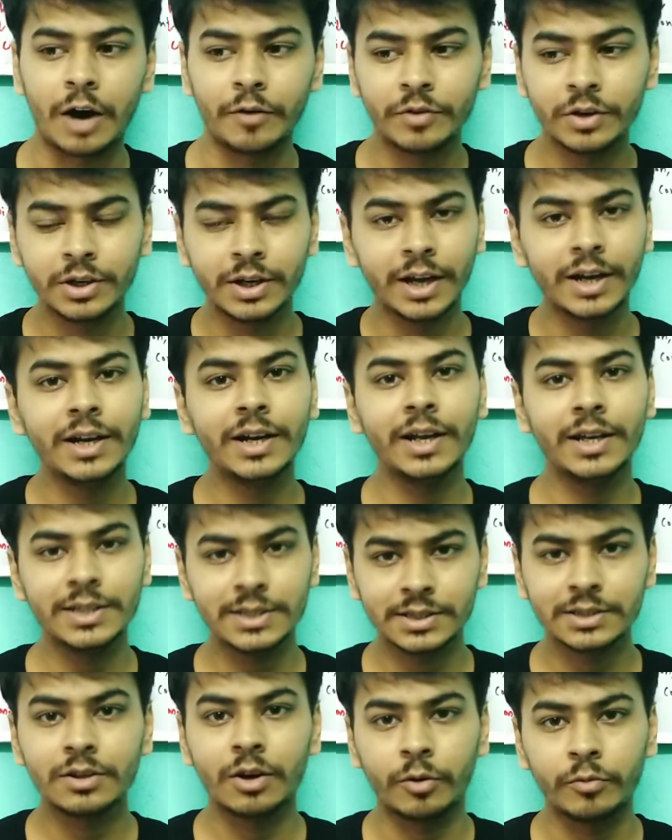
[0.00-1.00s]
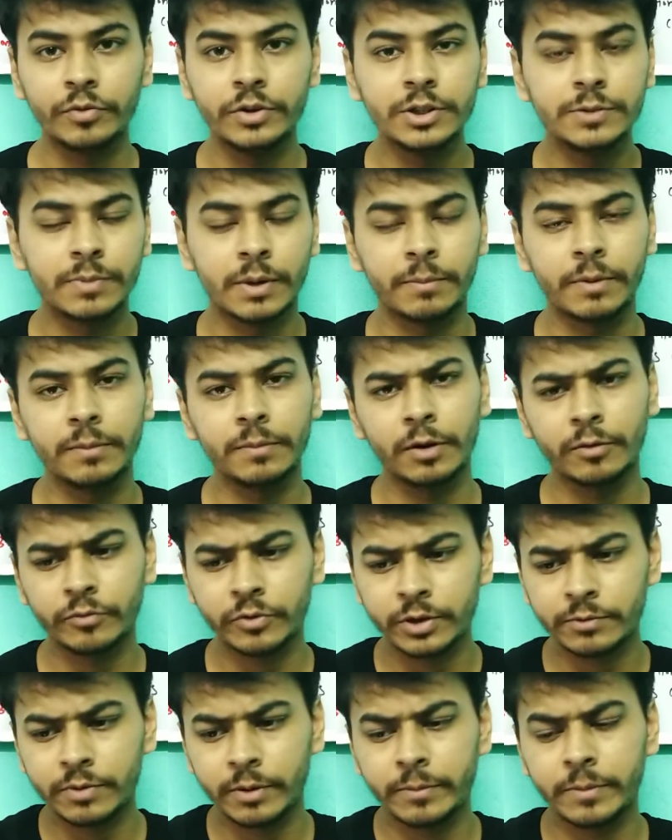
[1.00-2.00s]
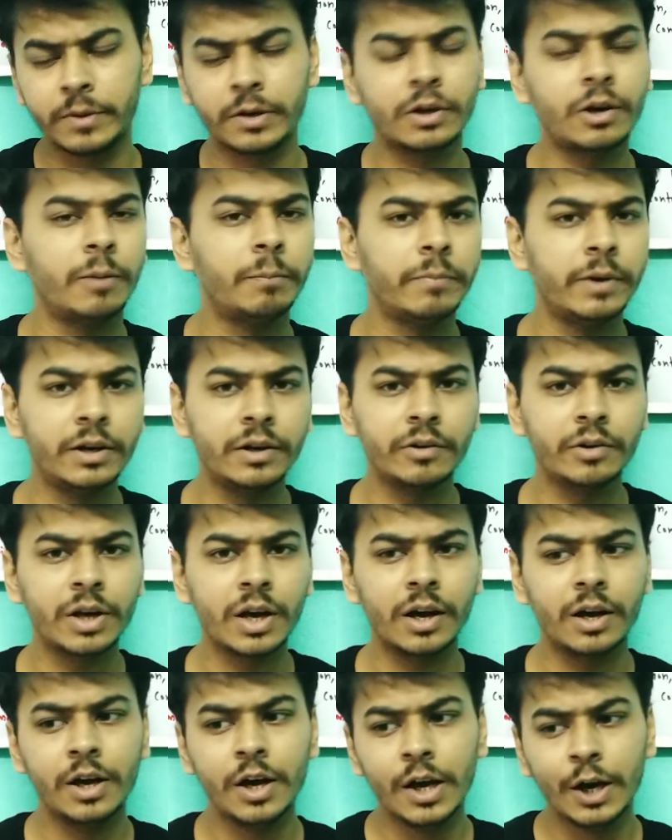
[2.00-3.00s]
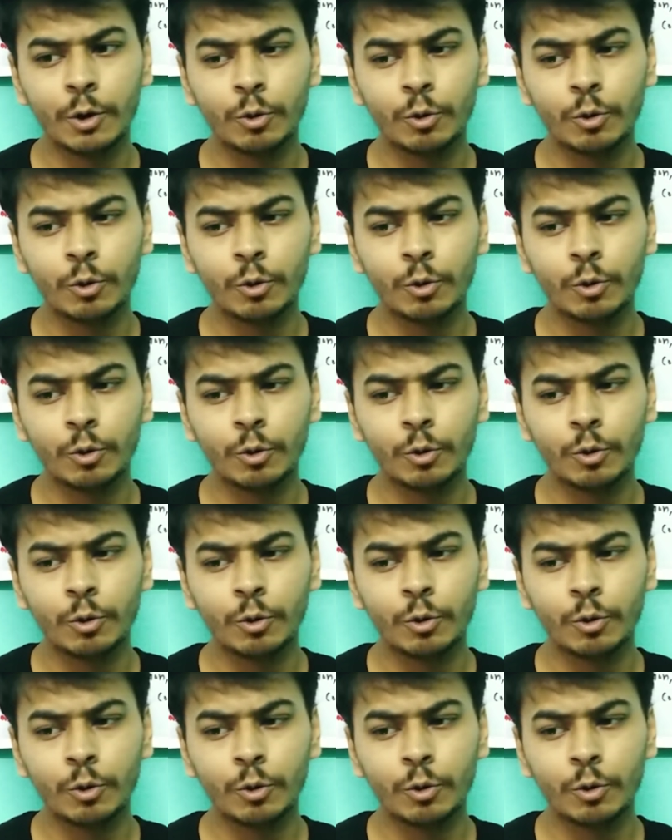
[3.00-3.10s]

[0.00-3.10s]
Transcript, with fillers: आफ्टर टेन डेज ऑफ फीस पेमेंट मैं फीस पेमेंट कंप्लीट हो गया